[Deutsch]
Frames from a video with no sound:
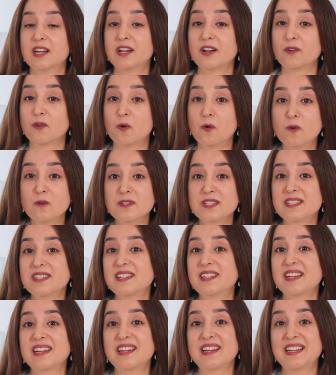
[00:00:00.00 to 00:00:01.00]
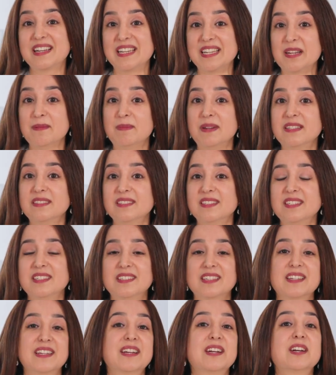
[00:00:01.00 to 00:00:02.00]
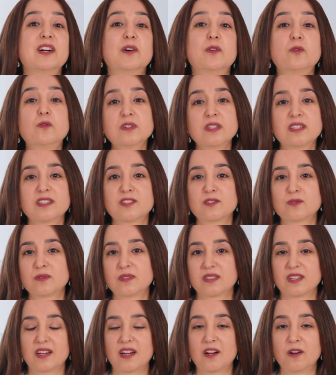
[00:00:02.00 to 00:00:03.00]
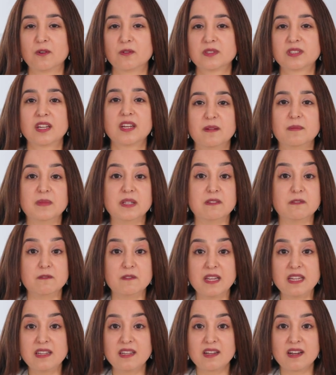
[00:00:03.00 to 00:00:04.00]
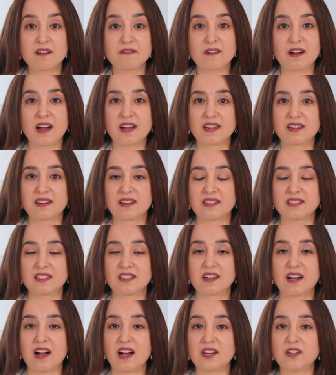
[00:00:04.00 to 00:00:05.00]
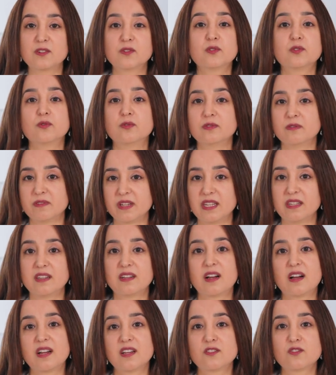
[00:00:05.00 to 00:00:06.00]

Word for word: rosige, lebendige, ungesunde Haut mit weniger freien Radikalen und weniger